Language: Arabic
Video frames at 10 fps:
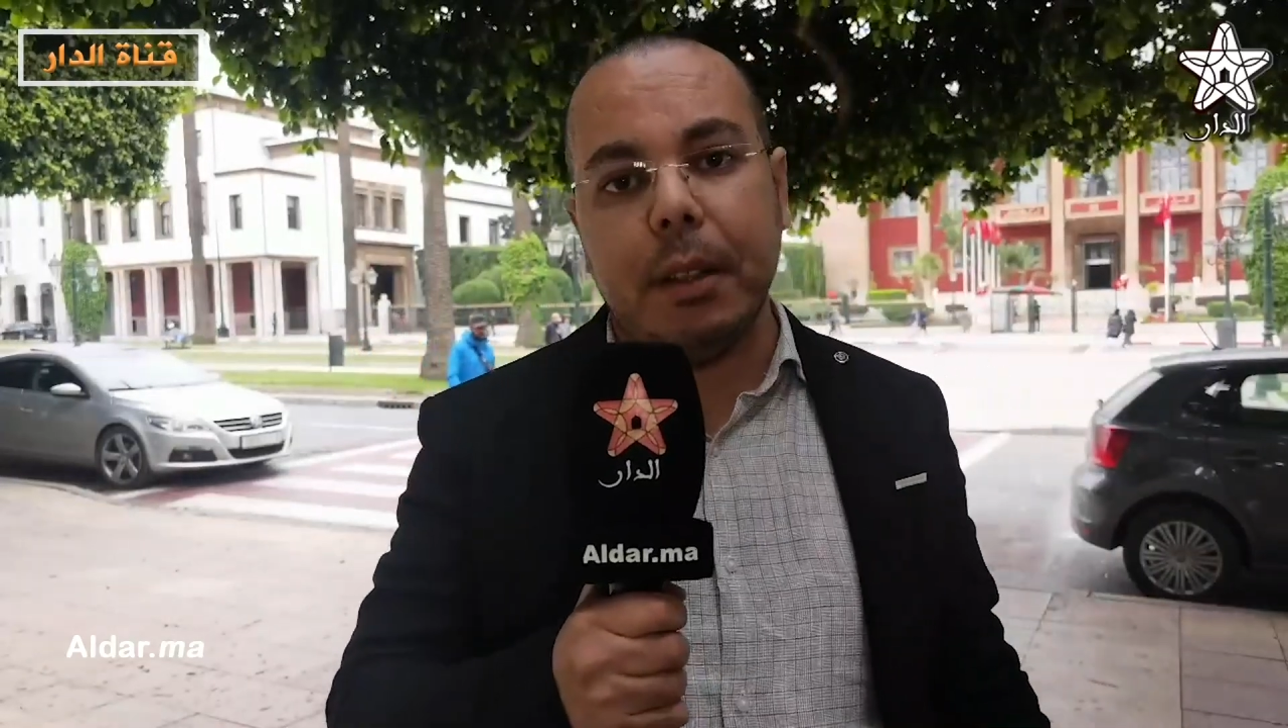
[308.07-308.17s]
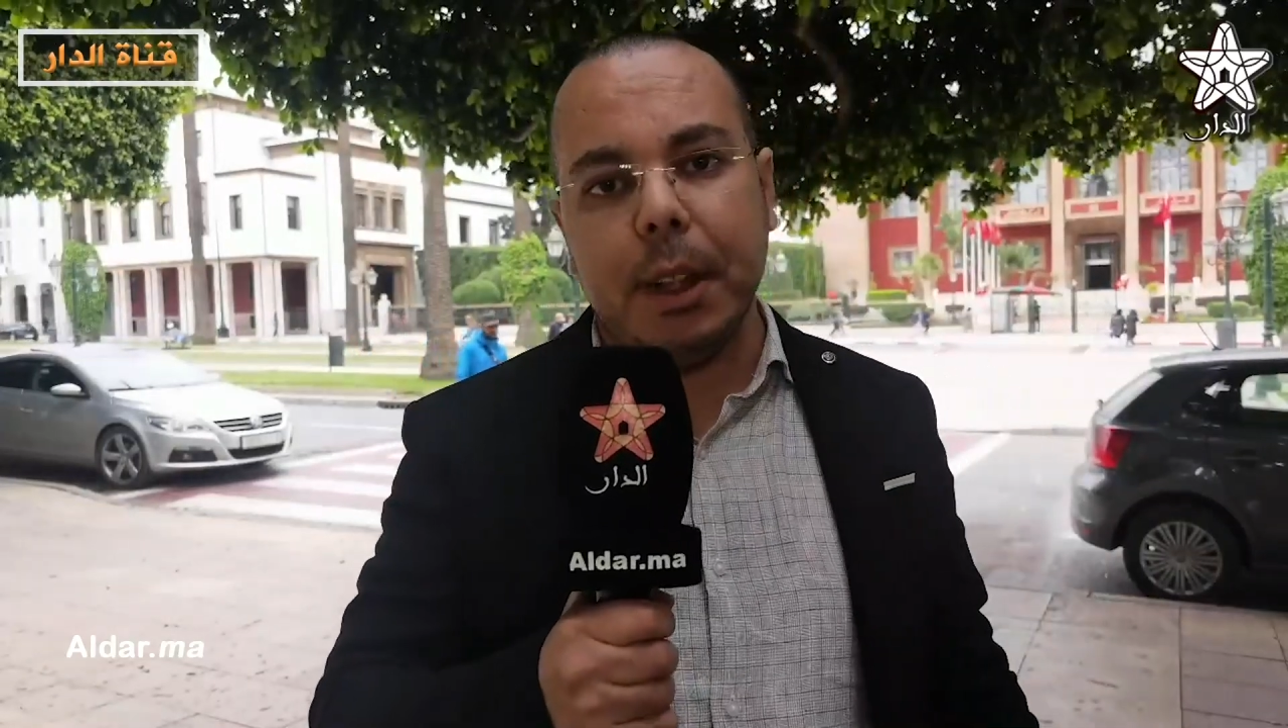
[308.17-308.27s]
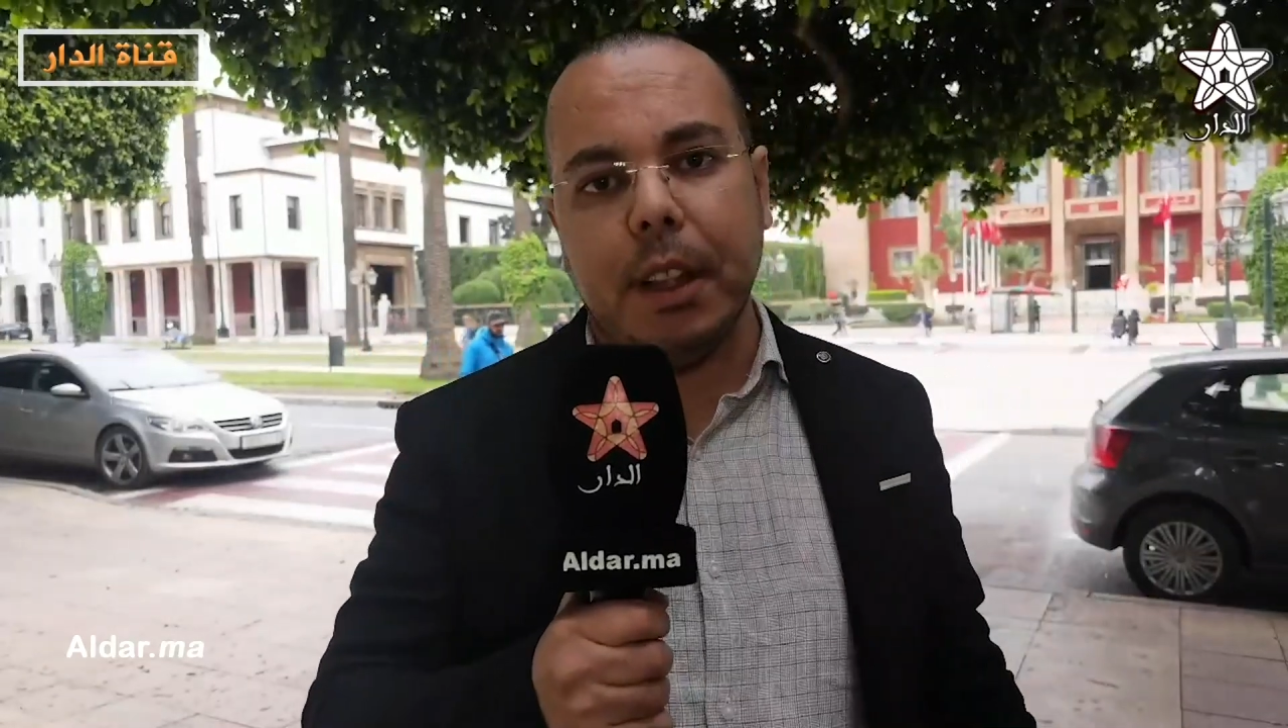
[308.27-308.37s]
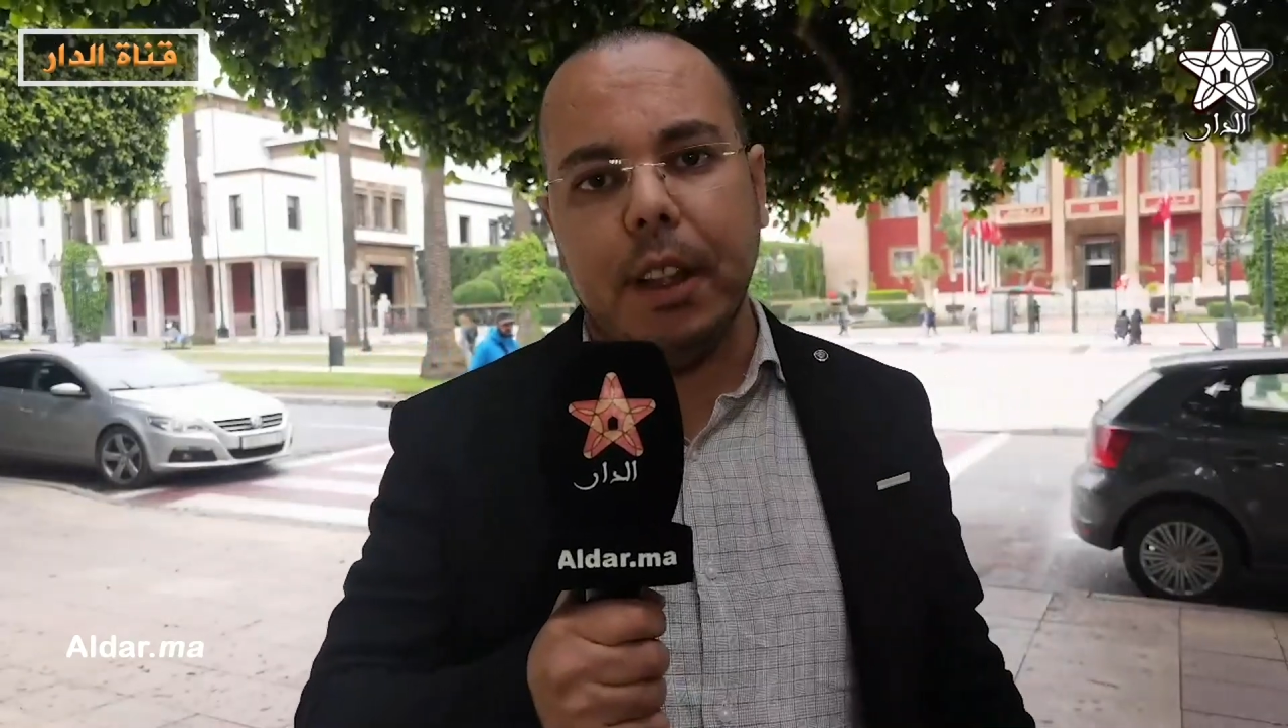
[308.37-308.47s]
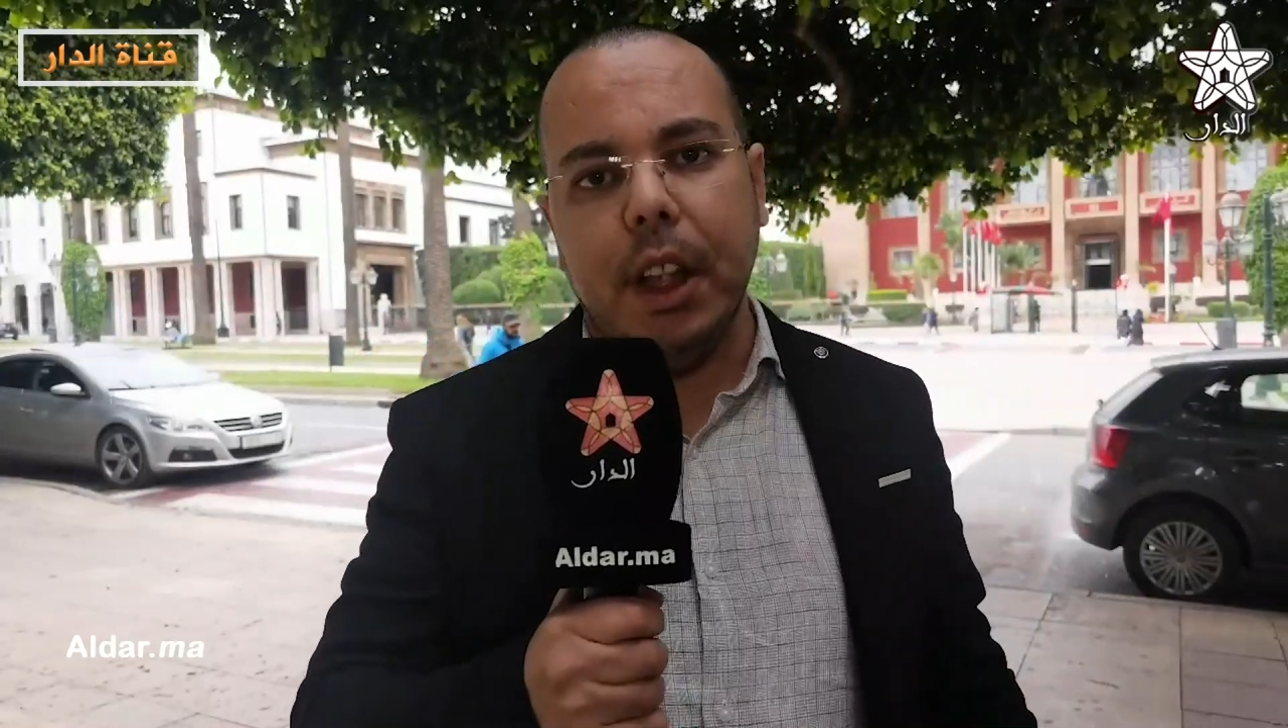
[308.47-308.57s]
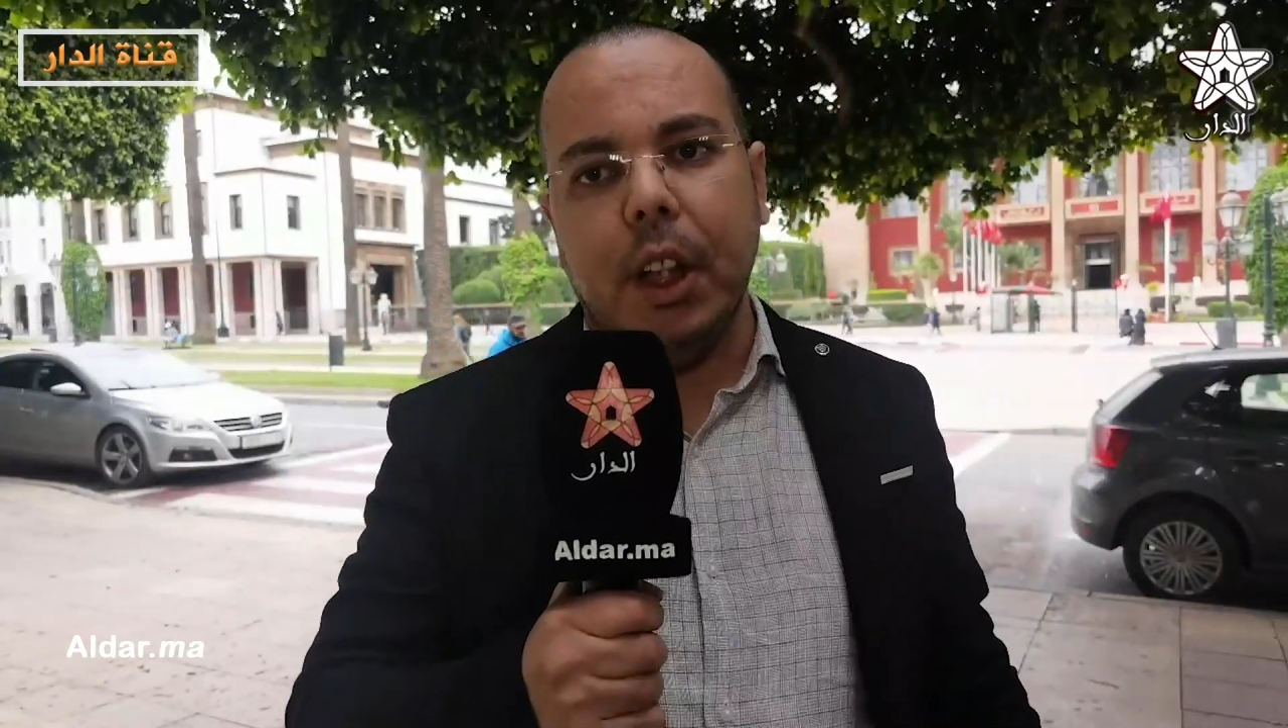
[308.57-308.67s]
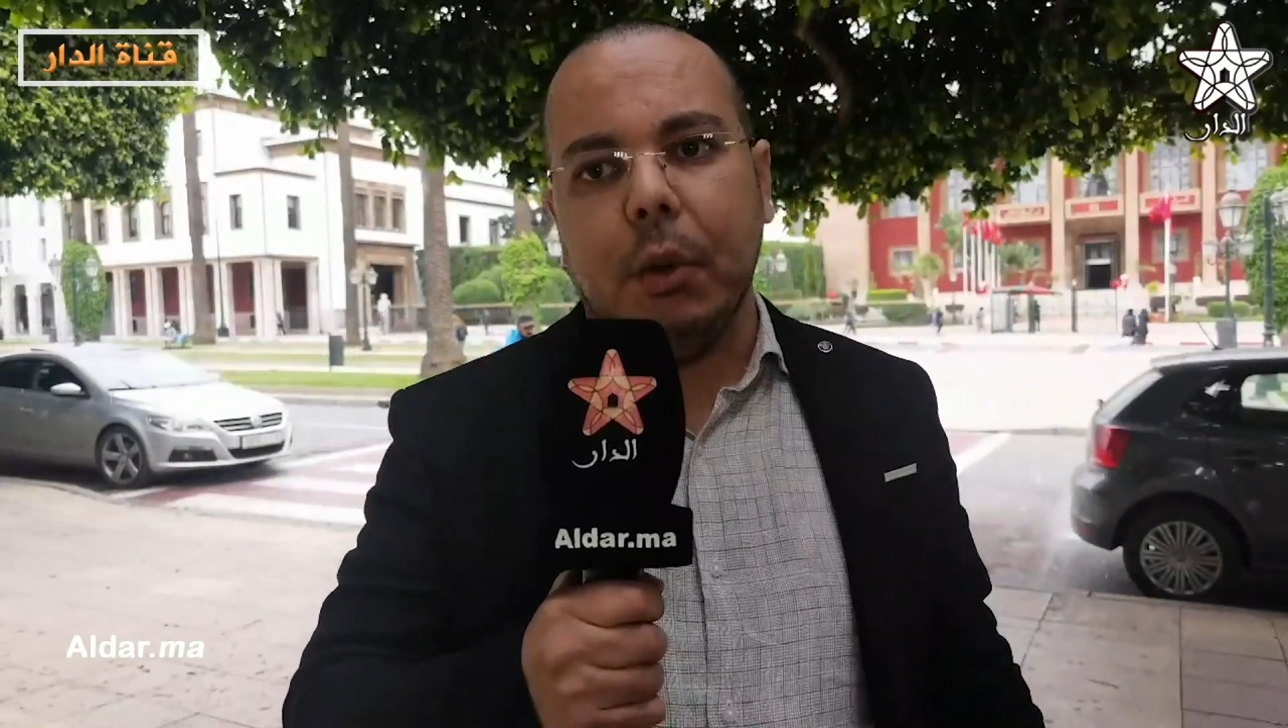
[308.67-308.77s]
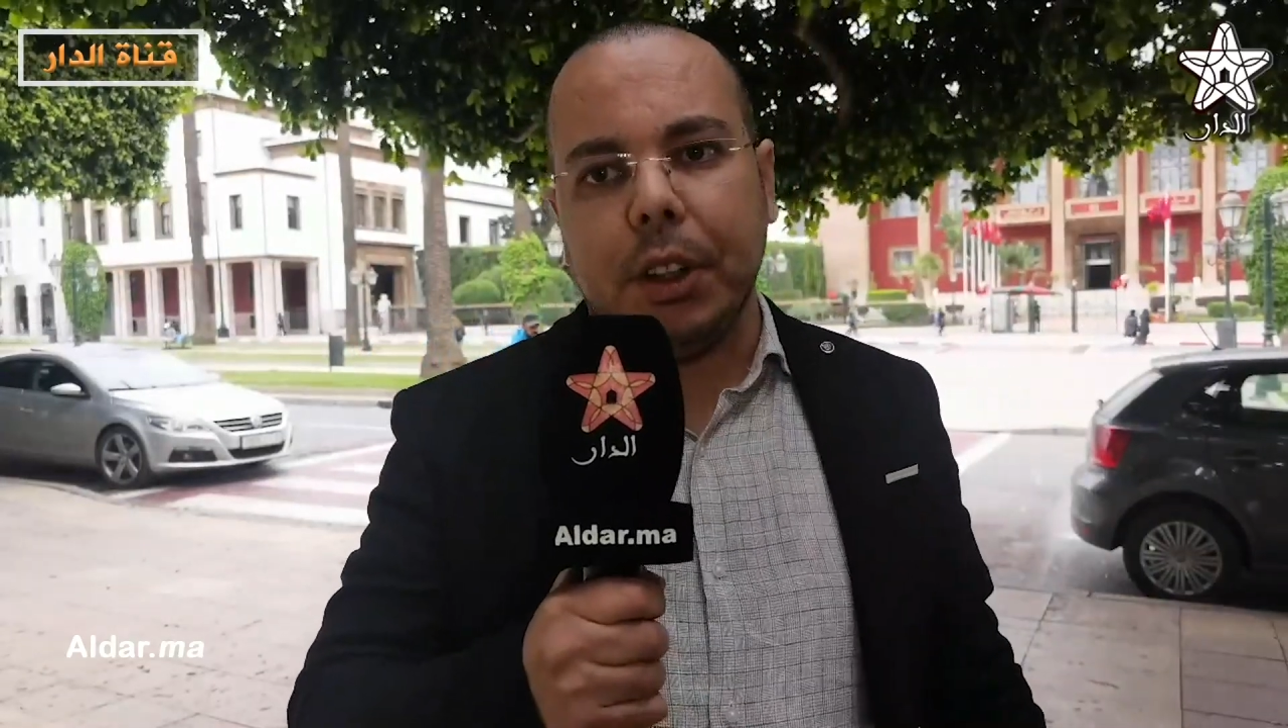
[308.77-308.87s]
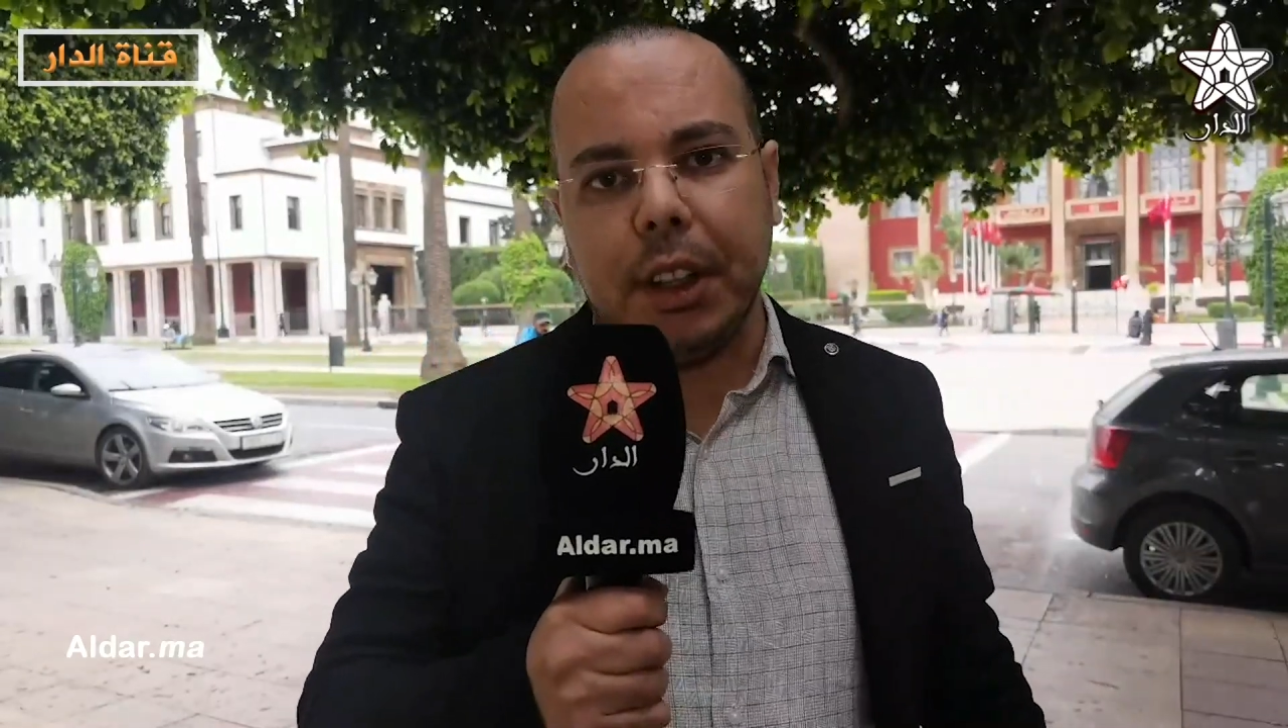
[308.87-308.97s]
مغربيه